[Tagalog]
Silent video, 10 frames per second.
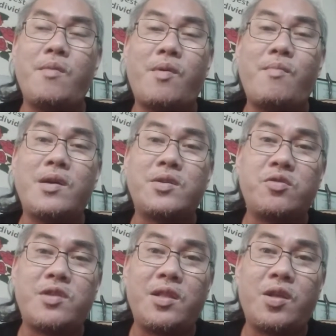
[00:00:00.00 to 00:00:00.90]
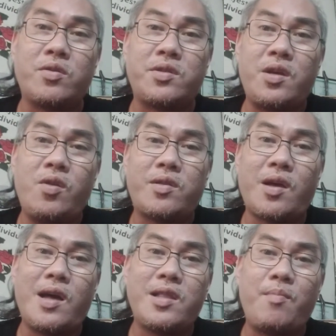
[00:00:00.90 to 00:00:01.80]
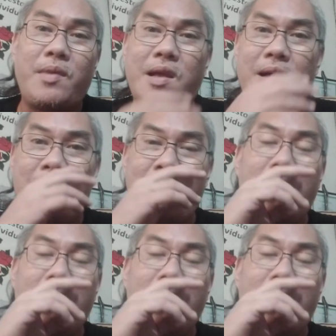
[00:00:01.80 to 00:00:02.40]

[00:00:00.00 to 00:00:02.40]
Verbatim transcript: ibang mga estudyante ko sa Hilot Academy na